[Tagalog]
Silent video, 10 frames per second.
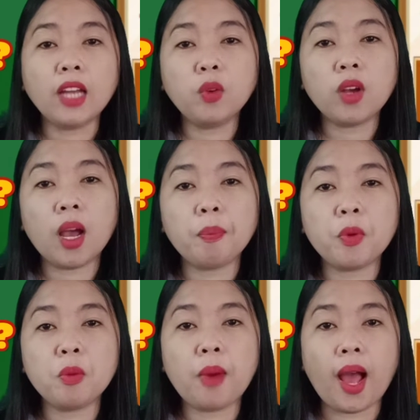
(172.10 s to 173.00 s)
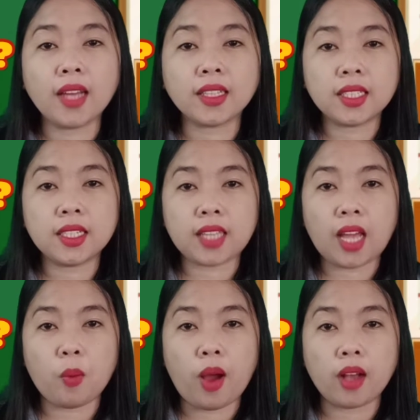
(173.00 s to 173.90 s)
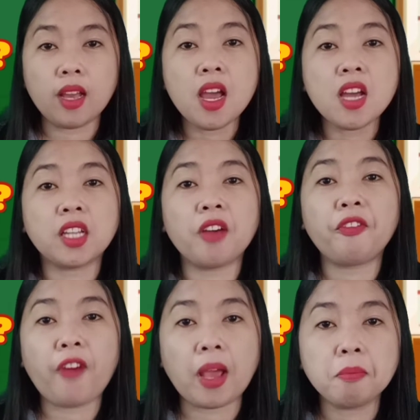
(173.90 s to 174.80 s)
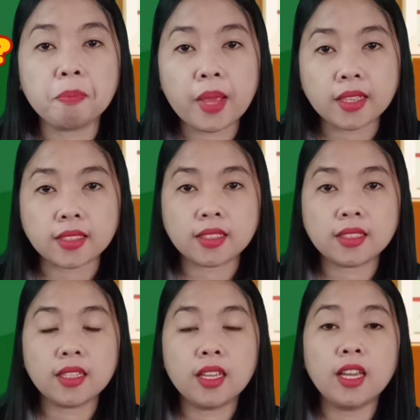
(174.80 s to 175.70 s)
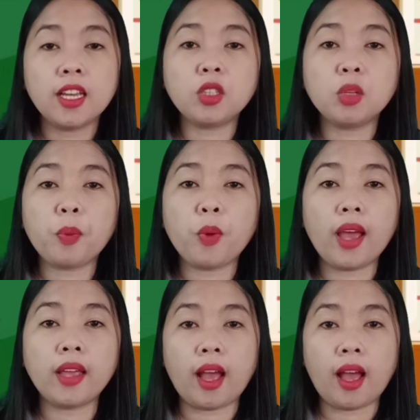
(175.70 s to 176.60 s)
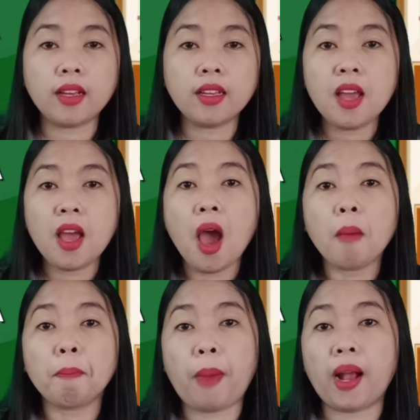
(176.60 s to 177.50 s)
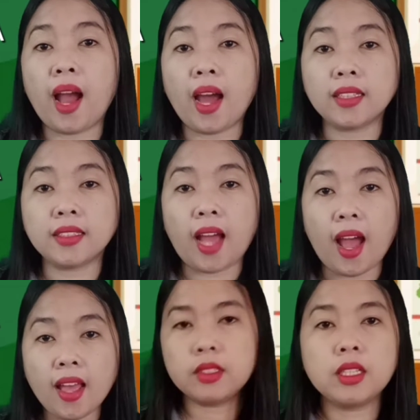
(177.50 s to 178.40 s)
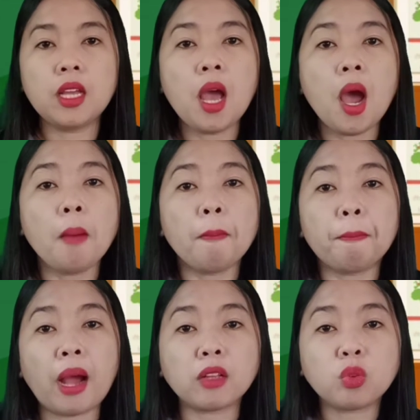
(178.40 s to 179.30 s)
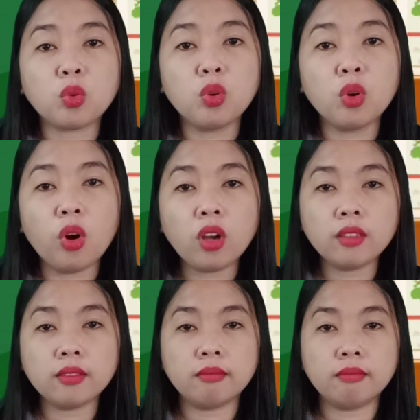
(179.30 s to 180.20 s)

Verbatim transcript: Ano nga po ba ang tinatawag na 5 P's? Ito po ay ang paghahanda, pagtungo,